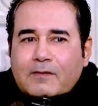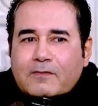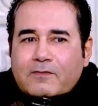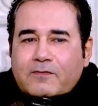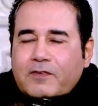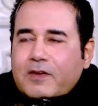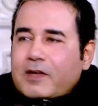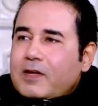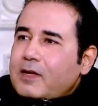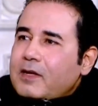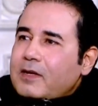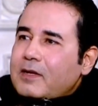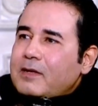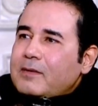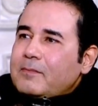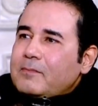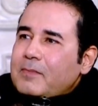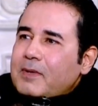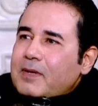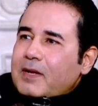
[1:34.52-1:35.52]

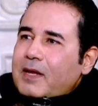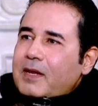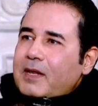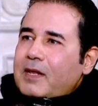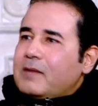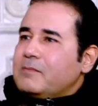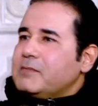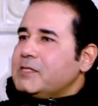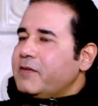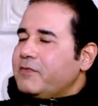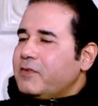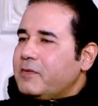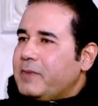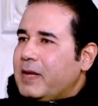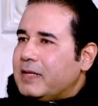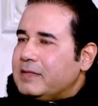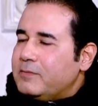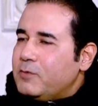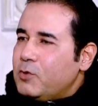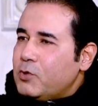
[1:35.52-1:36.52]
فقال لي انا مسافر
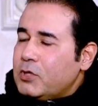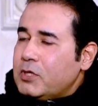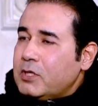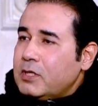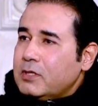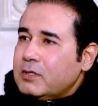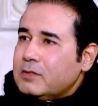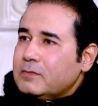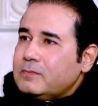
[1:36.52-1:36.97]
بعد بكره